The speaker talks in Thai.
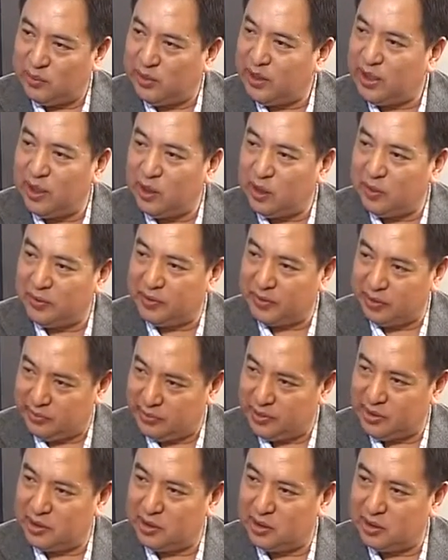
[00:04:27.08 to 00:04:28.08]
คนที่ไม่ได้ร้อยเปอร์เซ็น
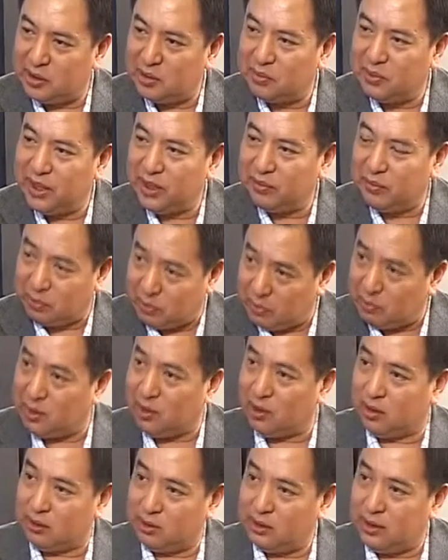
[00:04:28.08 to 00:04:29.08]
ต์บางทีเขาก็ไม่ครับเพราะ
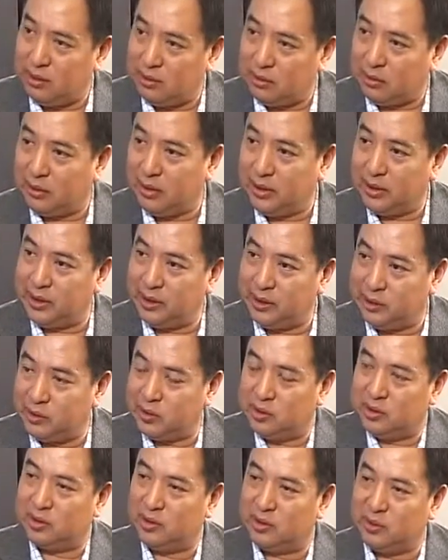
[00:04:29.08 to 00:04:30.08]
เมื่อก่อนเขาได้ร้อยเนี่ยอย่าง
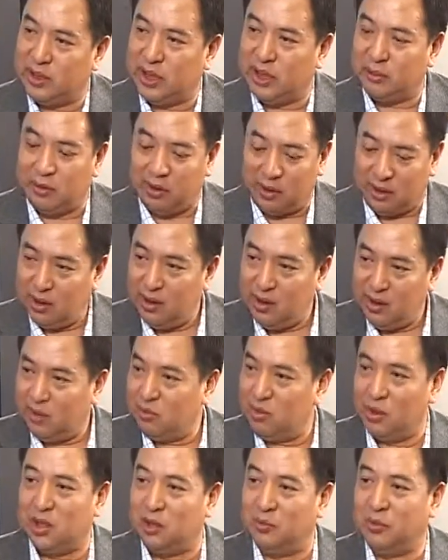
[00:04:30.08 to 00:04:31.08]
คุณสุวินยาบอก
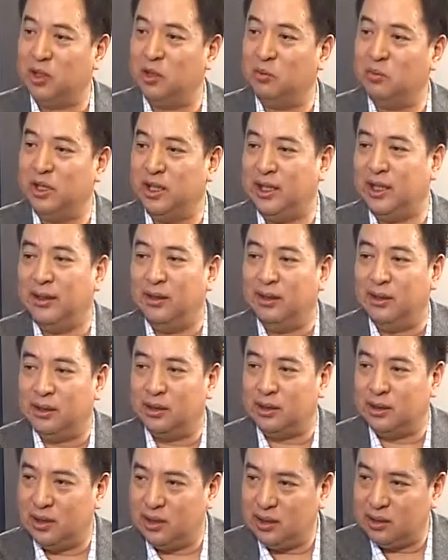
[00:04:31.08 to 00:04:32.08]
เมื่อก่อนไม่ต้องมีอะไรเลย
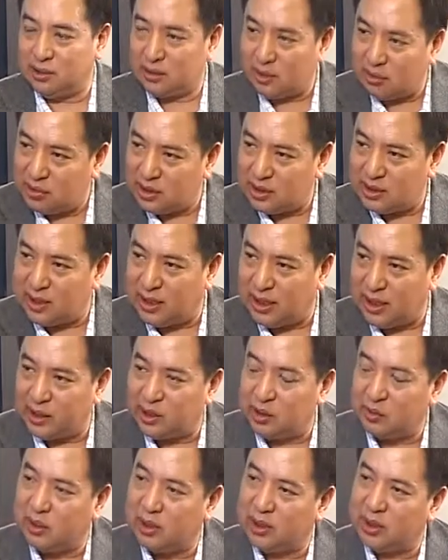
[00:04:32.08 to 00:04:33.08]
ตอนนี้ต้องมาจ่าย
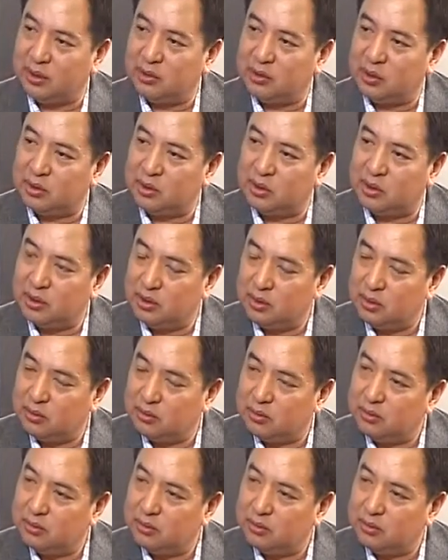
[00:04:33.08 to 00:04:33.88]
ต้องมาอะไรพวกนี้แต่